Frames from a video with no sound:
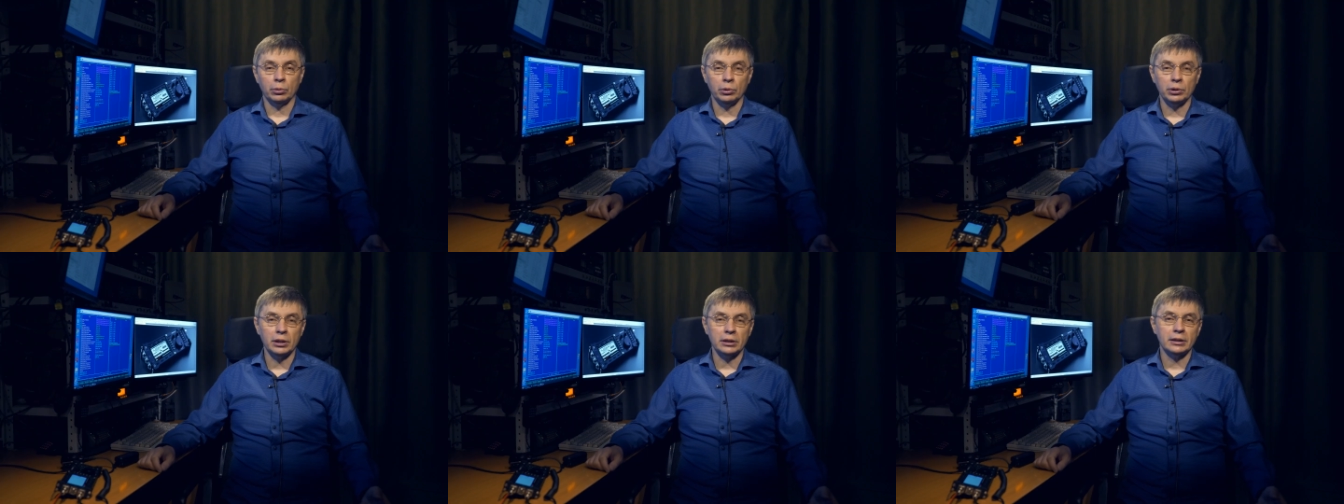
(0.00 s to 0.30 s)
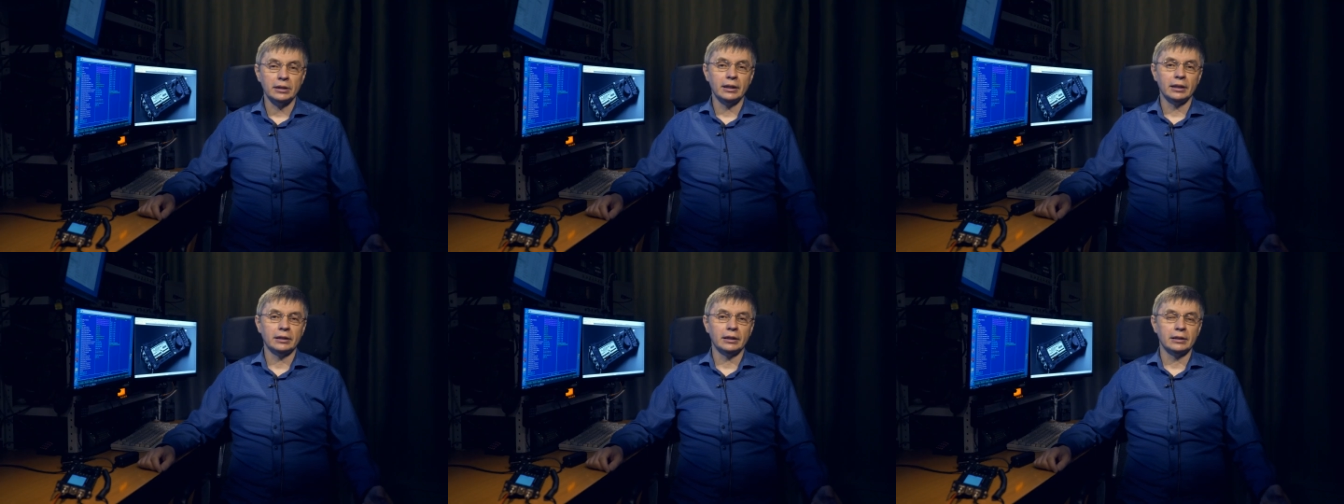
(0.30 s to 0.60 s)
Но
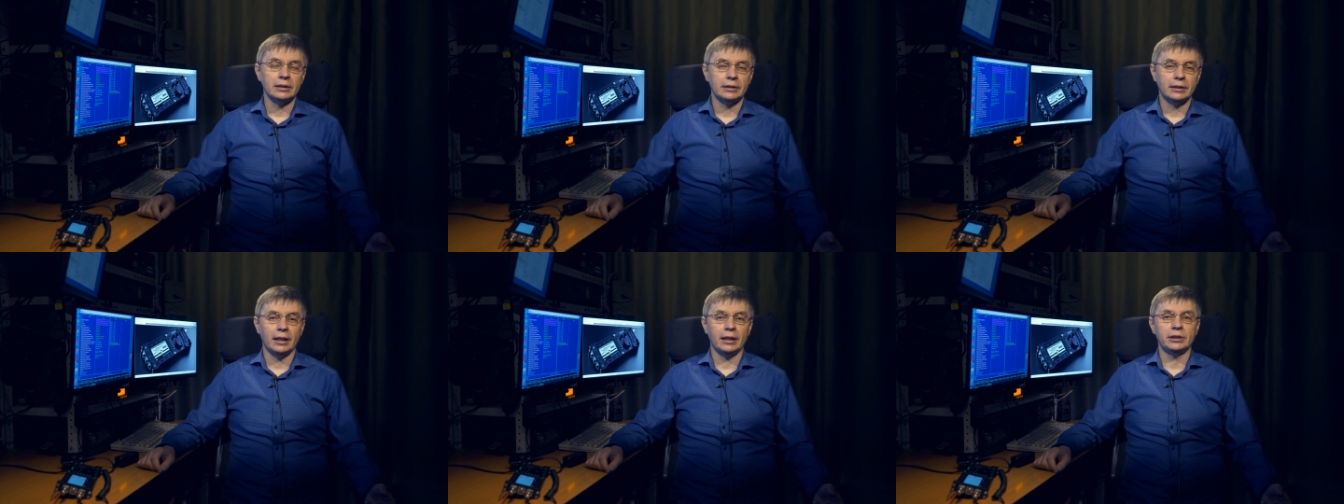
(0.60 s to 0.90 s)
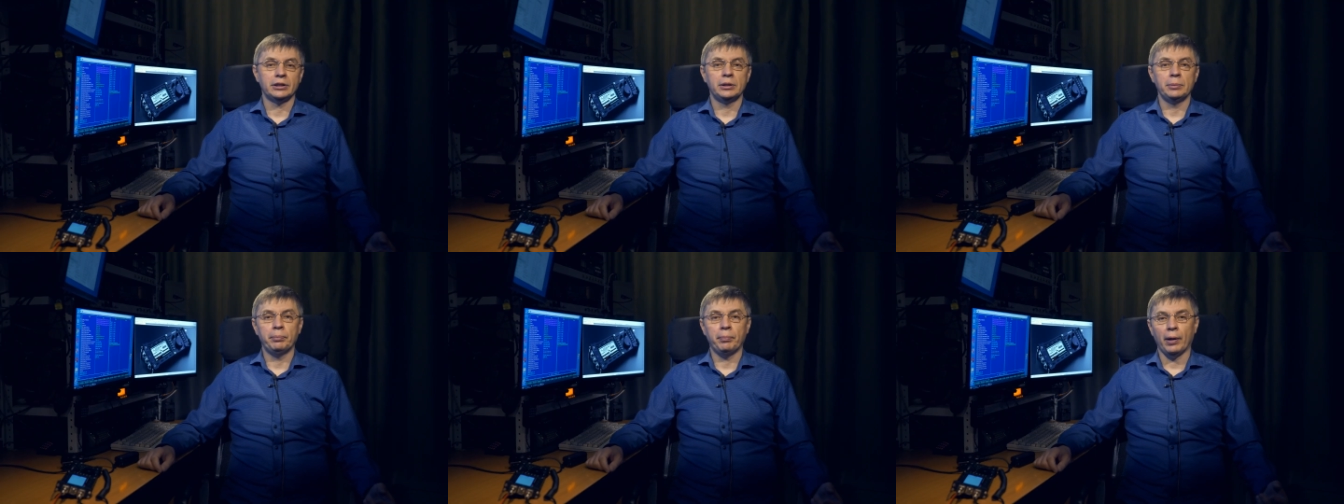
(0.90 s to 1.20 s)
если это
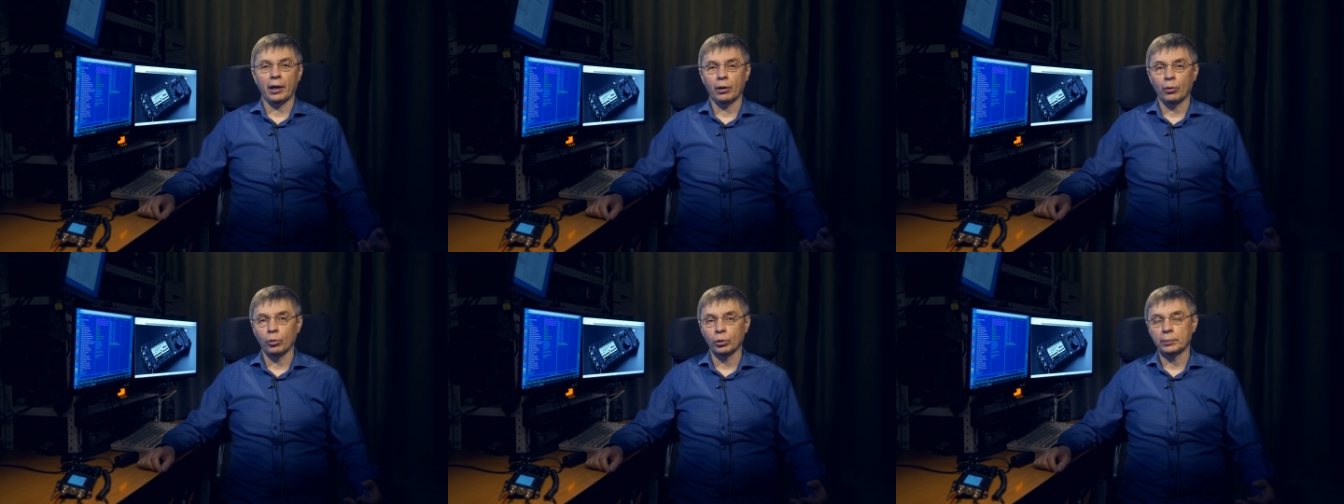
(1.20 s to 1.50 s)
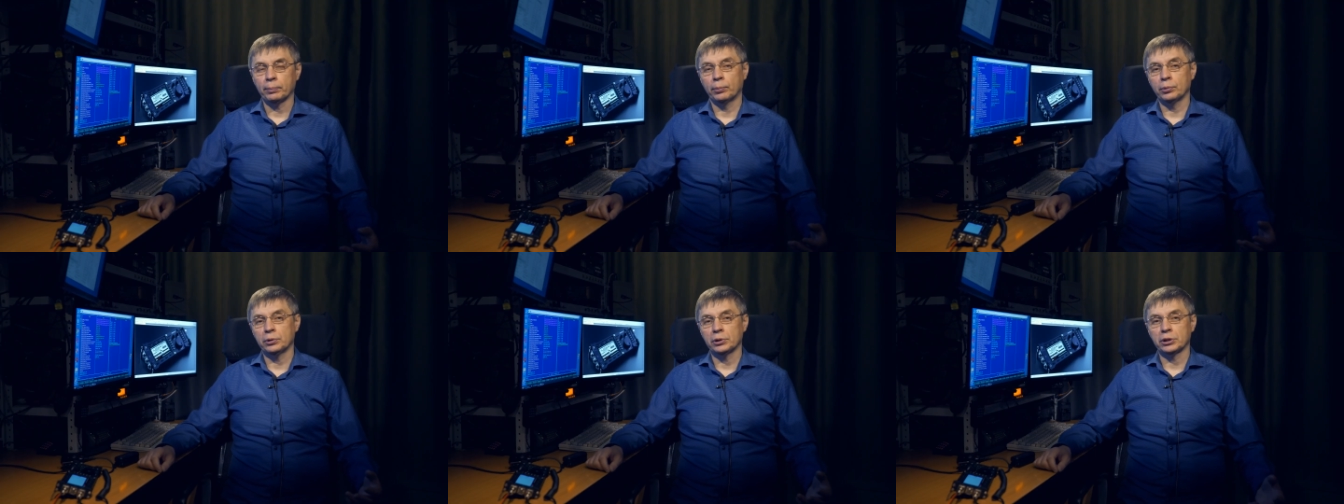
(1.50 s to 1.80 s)
настоящий
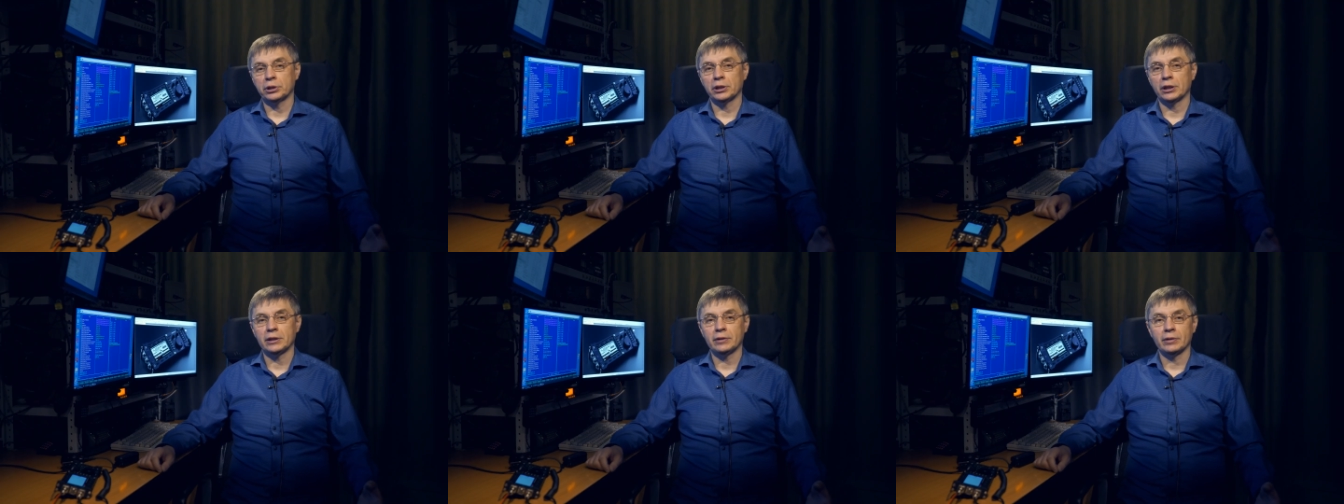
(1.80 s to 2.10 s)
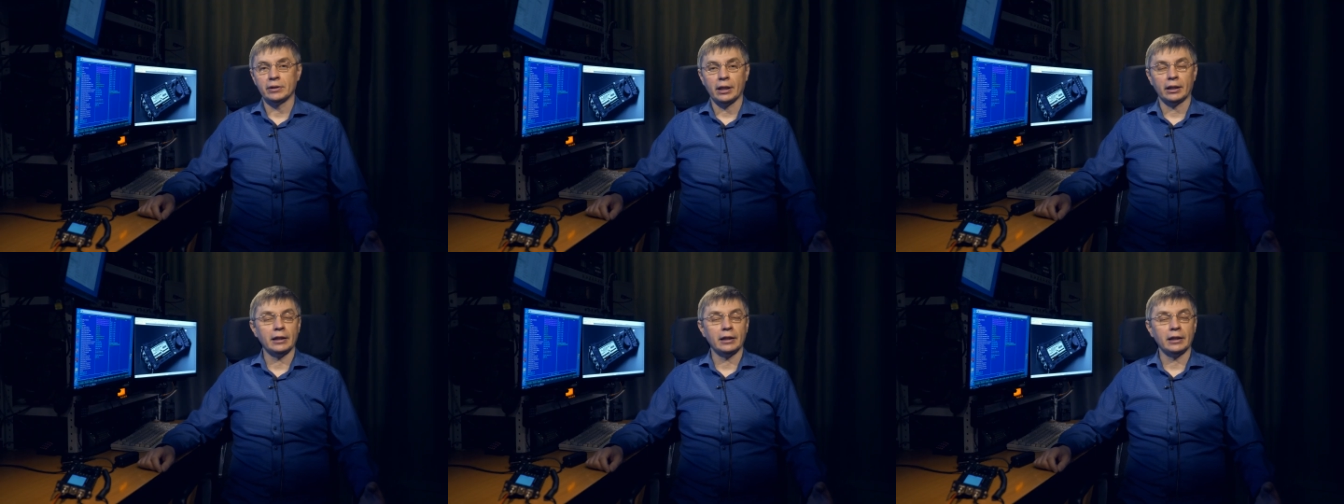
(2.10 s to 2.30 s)
поход, путешествие,